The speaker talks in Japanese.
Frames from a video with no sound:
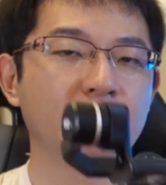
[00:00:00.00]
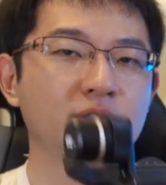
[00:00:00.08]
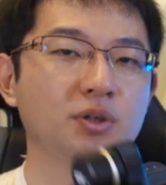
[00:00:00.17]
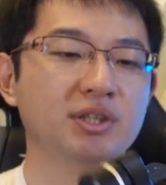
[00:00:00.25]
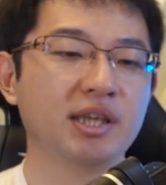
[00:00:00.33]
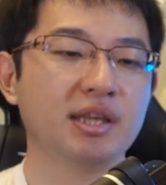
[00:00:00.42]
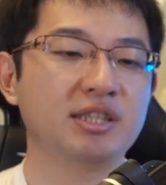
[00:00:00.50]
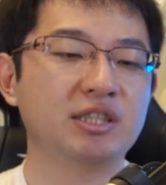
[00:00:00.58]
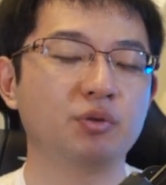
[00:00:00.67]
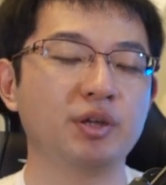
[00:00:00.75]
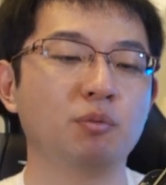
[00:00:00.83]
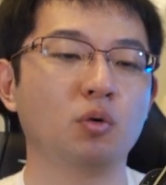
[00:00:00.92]
そしてね、自
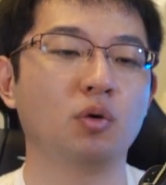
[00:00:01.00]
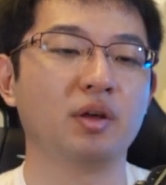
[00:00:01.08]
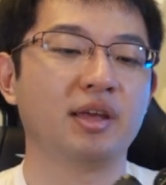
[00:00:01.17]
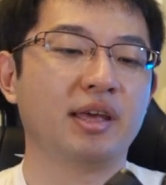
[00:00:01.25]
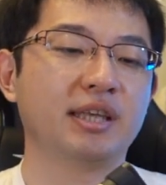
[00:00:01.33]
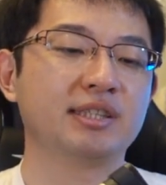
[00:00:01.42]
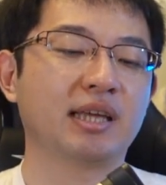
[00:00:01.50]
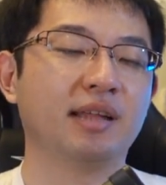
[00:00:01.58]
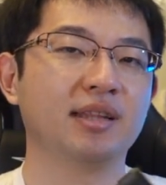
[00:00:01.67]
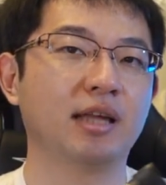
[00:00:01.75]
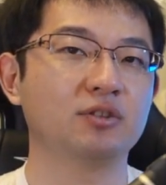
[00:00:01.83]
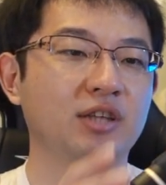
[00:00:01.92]
撮りも、
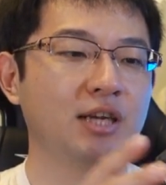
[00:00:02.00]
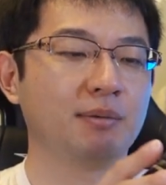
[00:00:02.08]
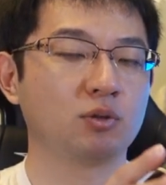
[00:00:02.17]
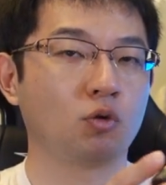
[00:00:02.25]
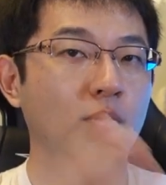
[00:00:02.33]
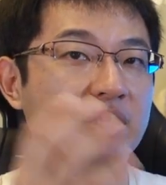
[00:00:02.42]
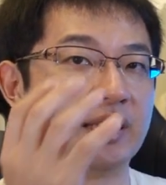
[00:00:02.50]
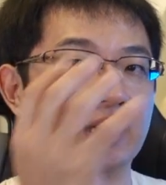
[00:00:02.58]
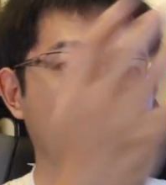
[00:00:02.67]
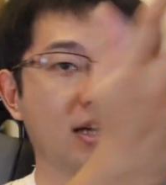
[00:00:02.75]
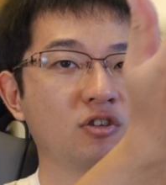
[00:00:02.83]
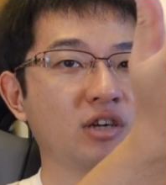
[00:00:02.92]
スタンダードであればそこまでね、
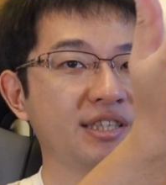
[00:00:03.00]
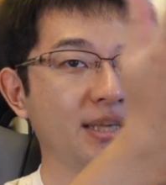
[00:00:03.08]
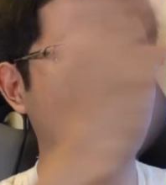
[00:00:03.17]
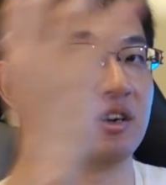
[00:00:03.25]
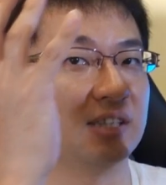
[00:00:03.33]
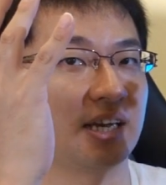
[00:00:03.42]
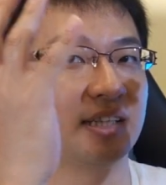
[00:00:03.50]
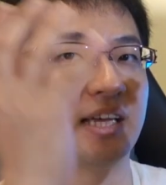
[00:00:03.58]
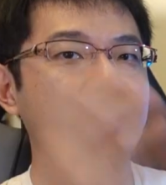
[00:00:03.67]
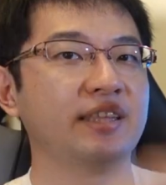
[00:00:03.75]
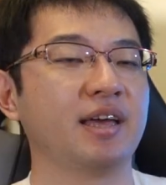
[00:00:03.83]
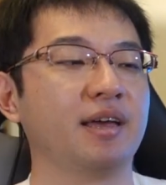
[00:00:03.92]
画角が狭くならな
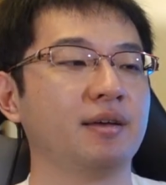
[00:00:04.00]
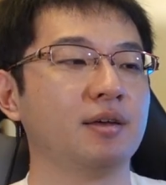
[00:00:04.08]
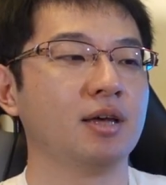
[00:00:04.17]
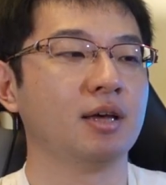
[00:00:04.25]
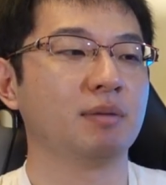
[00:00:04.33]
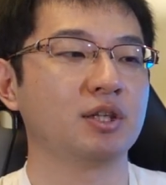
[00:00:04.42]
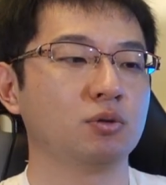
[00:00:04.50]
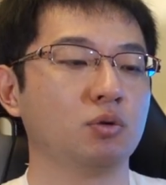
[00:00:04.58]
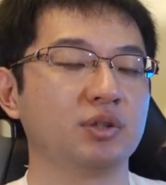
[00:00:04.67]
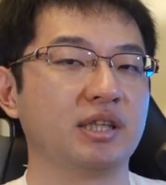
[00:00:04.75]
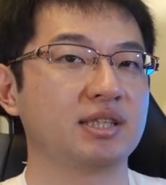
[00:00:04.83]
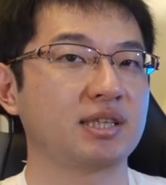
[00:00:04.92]
いんで、まあ、すご
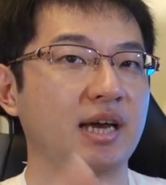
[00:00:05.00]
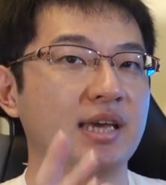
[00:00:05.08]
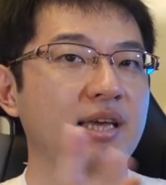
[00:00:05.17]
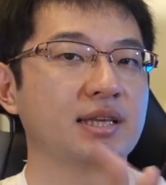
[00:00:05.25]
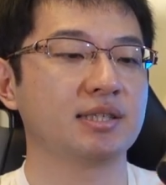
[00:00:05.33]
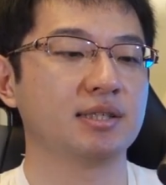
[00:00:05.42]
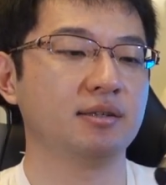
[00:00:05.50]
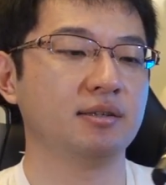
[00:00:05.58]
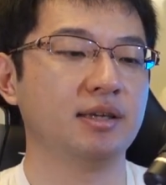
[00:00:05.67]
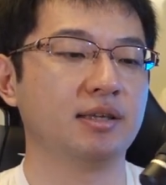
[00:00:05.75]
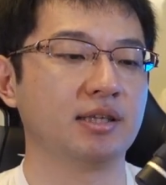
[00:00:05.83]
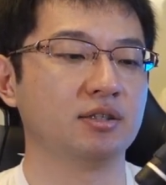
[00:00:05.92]
くね、使いやす
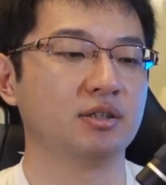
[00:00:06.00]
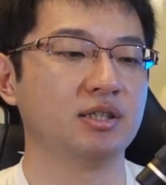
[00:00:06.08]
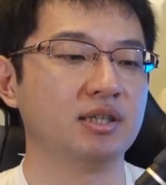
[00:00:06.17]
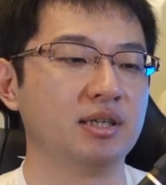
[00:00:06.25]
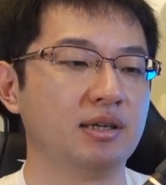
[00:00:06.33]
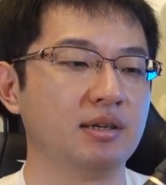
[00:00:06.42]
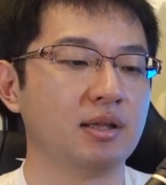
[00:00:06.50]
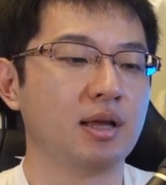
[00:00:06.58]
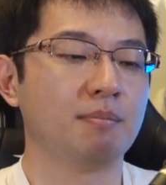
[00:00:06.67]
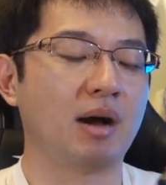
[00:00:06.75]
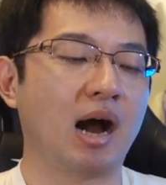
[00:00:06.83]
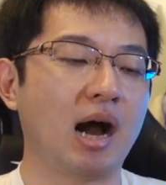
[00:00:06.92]
いですし、
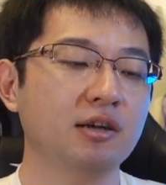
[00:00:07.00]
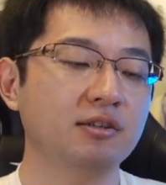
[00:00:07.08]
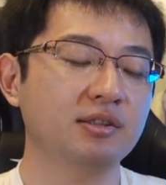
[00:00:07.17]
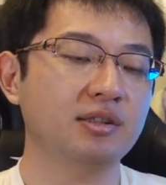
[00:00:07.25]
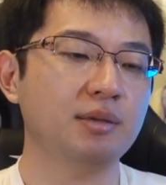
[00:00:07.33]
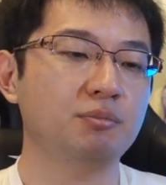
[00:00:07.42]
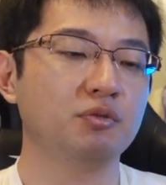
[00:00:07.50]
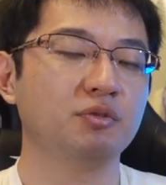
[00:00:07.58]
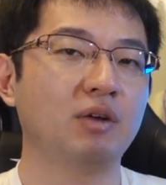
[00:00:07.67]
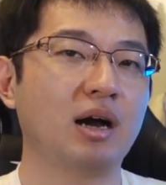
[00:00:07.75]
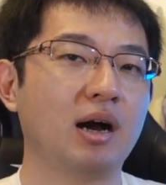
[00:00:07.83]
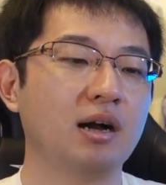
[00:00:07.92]
まあ、アクティブ
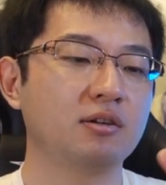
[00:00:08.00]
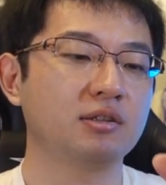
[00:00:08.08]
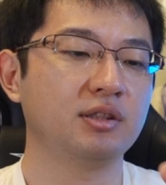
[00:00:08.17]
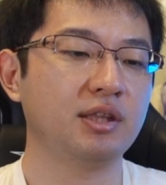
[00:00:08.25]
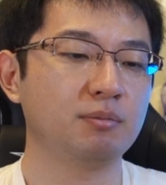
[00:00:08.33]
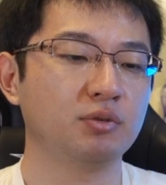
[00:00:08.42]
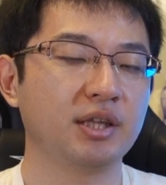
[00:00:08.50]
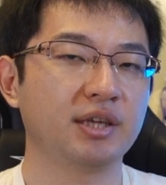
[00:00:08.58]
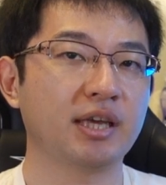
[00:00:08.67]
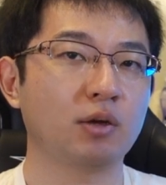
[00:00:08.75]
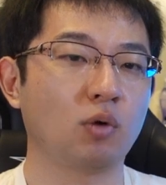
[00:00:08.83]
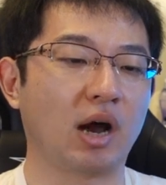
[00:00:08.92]
はアクティブで
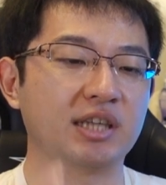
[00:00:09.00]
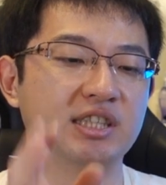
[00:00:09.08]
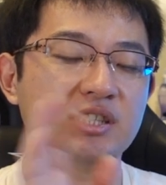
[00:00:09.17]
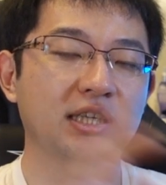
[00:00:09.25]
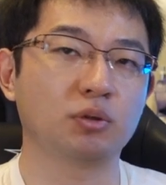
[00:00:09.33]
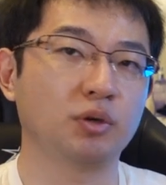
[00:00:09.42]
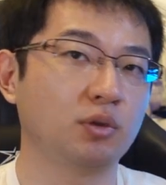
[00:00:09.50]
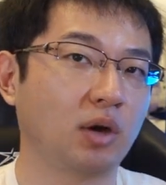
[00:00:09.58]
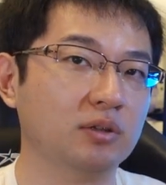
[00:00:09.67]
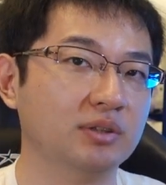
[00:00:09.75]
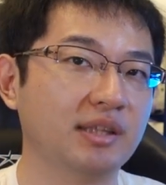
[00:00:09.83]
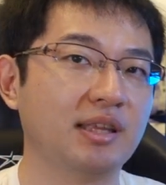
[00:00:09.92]
結構走った時と
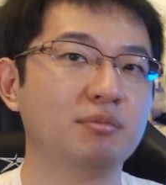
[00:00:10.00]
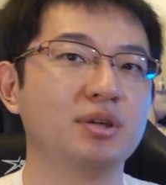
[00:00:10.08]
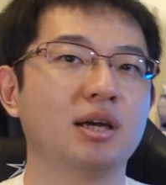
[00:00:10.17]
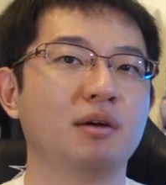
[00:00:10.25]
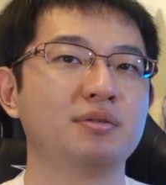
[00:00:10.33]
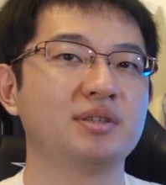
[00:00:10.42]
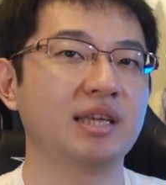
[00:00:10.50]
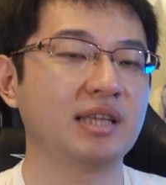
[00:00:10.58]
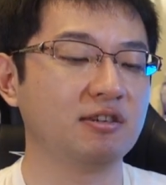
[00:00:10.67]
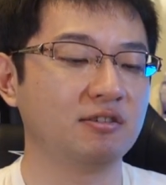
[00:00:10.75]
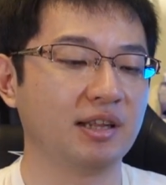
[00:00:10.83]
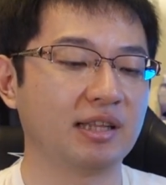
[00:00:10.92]
かのね、手ブレは防いで
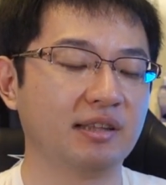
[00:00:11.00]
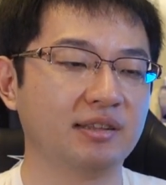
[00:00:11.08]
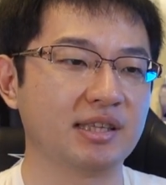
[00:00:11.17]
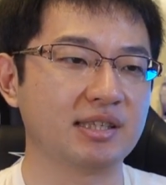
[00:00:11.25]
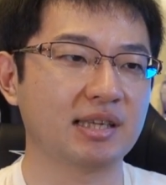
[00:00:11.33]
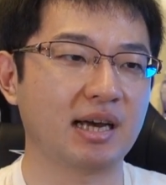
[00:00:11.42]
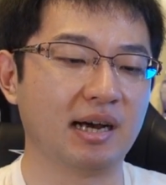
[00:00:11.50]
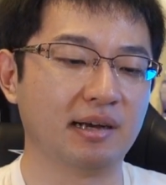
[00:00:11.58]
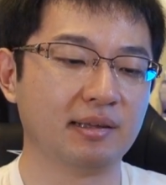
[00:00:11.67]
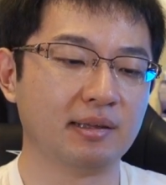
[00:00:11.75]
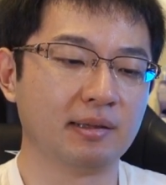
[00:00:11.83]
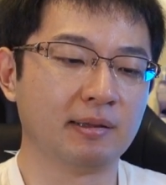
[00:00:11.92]
くれたんですが、
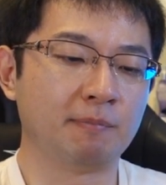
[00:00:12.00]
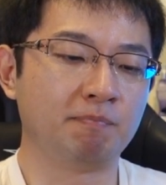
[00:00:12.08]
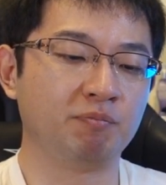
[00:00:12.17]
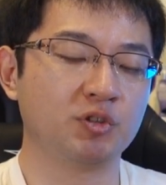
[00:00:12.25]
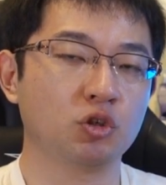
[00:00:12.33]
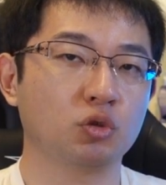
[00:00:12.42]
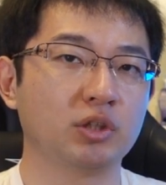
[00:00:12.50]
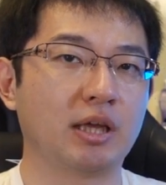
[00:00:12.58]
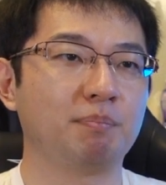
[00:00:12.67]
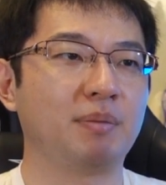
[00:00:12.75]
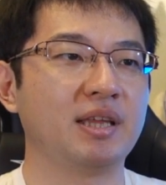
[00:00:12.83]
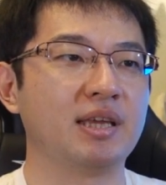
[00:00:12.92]
うん、ちょっとね、
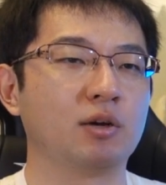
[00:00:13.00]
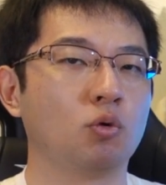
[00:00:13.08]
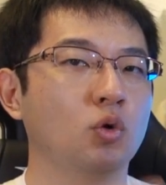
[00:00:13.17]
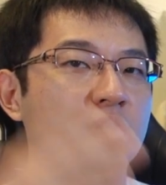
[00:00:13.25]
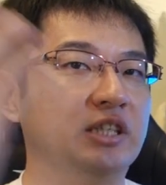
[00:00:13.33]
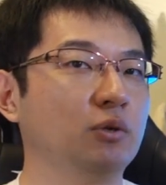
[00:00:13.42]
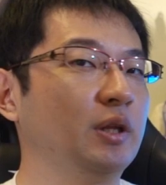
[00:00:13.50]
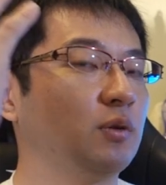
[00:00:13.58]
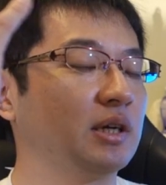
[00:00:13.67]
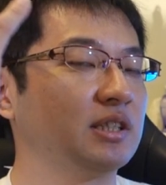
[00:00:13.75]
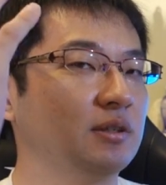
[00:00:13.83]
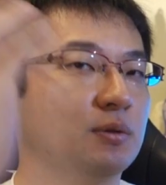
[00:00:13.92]
やっぱりこう自撮りと
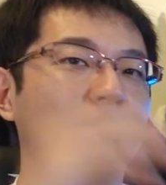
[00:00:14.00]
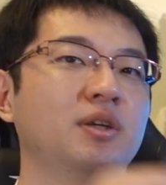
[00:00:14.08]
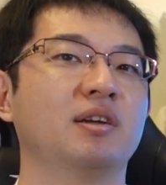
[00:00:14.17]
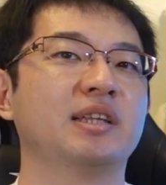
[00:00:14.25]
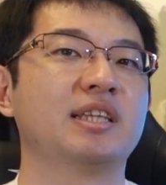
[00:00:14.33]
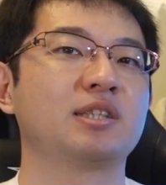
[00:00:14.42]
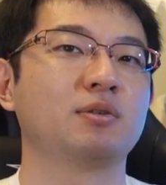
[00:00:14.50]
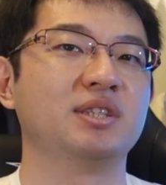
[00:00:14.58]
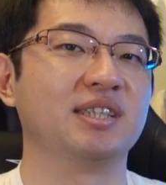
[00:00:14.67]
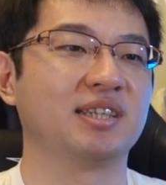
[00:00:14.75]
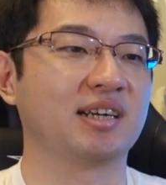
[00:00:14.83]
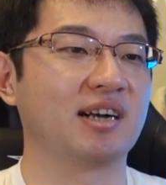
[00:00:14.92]
かするときはね、少
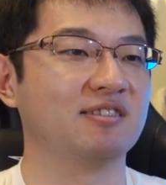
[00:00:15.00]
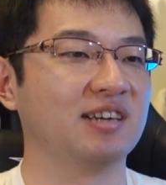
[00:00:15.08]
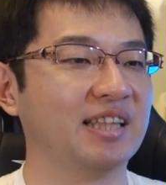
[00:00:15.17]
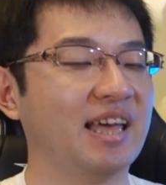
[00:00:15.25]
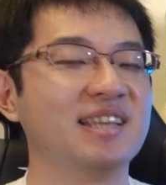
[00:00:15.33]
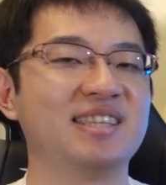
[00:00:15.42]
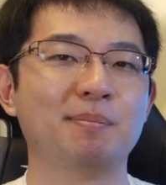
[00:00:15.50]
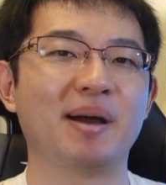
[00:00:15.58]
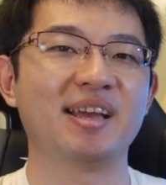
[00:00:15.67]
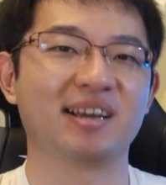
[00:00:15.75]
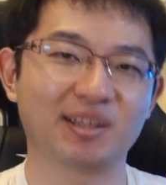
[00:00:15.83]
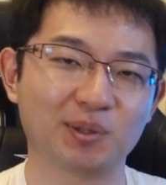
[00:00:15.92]
し画角がね、狭
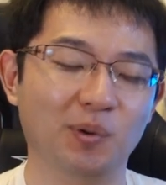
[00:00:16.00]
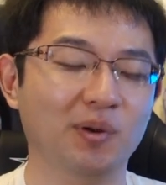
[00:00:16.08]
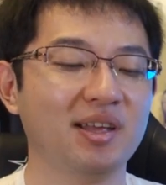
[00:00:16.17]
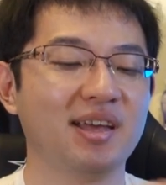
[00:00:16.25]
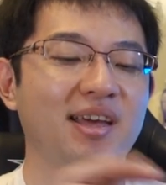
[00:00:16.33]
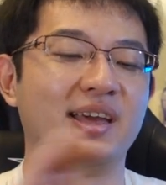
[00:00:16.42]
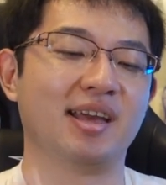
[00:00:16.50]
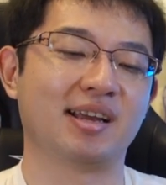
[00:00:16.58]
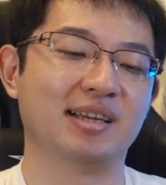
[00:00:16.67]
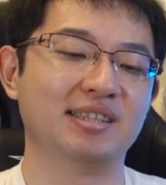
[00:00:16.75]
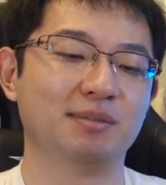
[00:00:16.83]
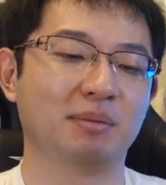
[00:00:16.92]
いかと
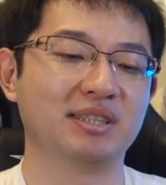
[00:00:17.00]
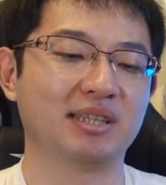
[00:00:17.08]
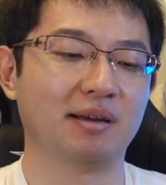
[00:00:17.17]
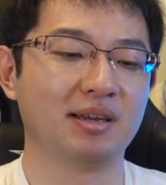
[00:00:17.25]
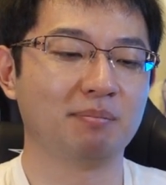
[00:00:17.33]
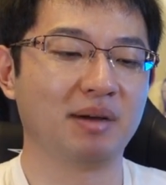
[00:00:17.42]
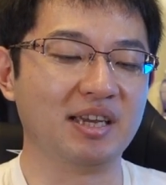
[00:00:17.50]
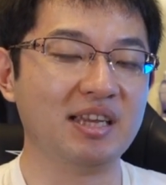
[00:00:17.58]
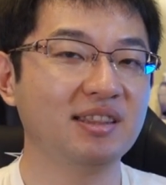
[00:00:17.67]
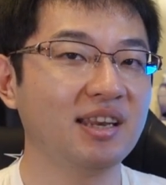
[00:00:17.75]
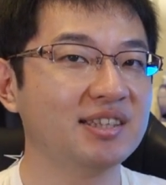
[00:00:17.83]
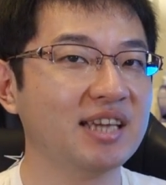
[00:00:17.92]
感じました。まあ、
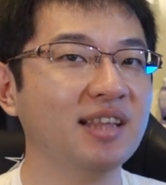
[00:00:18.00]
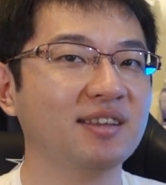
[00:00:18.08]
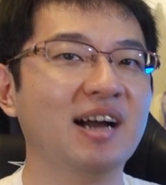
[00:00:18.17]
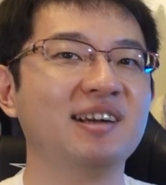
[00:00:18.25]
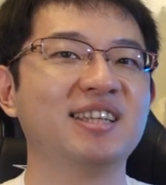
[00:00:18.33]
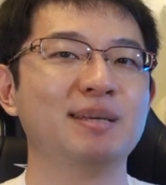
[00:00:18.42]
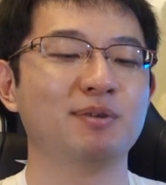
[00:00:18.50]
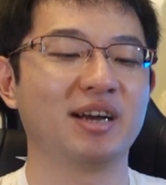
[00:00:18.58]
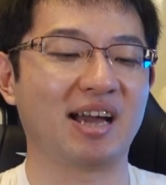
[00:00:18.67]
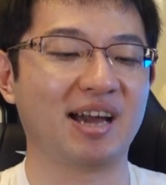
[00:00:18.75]
インテリジェントアクティブはやは